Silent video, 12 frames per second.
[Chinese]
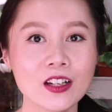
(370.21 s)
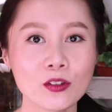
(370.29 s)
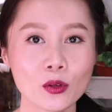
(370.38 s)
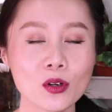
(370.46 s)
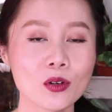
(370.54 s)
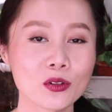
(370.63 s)

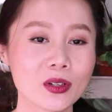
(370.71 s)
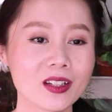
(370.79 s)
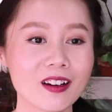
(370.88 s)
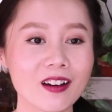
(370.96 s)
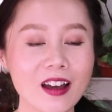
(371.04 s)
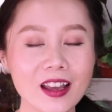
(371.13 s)
所以我觉
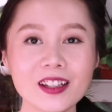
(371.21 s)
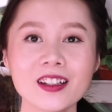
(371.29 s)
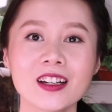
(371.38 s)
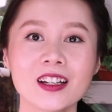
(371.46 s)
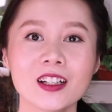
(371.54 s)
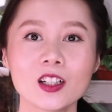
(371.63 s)
得，哎，
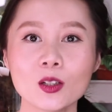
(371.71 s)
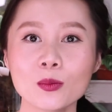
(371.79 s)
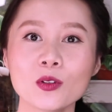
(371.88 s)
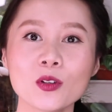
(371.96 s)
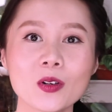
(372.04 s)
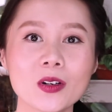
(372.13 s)
何
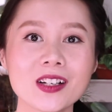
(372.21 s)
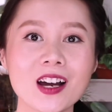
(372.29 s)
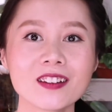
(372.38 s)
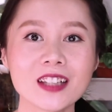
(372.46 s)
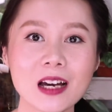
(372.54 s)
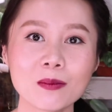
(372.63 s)
不
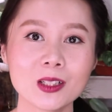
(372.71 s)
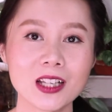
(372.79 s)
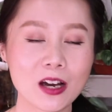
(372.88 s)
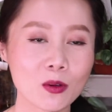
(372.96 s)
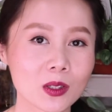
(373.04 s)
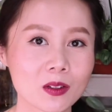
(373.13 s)
让他们
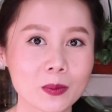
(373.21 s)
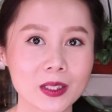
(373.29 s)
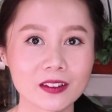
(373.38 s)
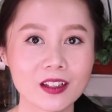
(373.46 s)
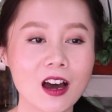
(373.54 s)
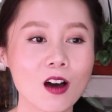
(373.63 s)
来我的
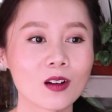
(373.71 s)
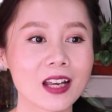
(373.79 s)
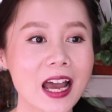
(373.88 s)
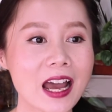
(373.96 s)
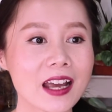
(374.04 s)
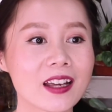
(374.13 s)
频道
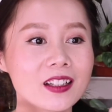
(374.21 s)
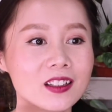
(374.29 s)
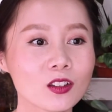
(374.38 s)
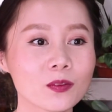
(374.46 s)
来，